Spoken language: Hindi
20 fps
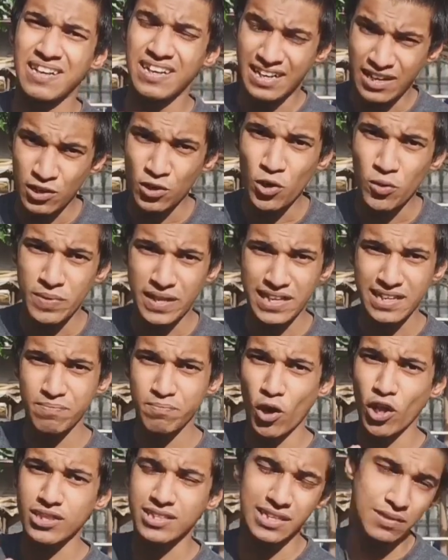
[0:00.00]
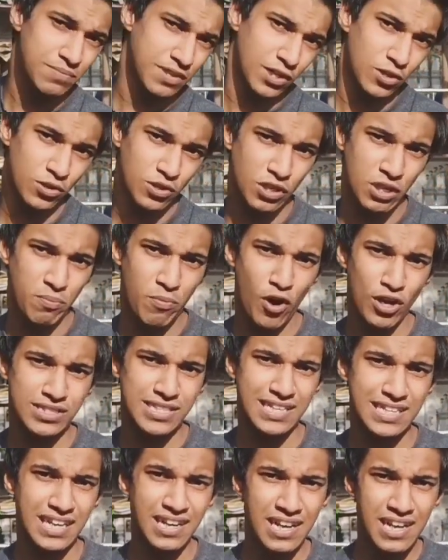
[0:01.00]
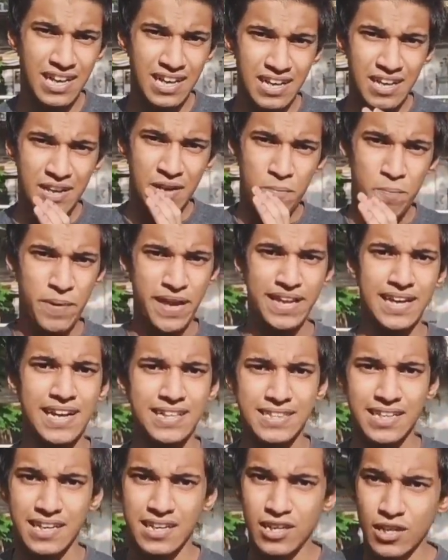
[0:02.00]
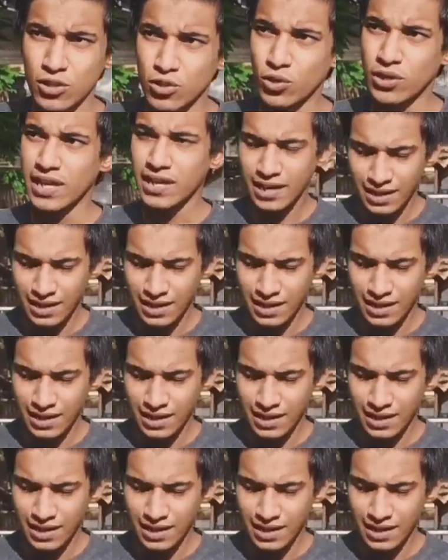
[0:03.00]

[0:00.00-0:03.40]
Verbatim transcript: करो लेकिन बहुत कम करो क्योंकि बहुत ज़्यादा पेन आता है तो ये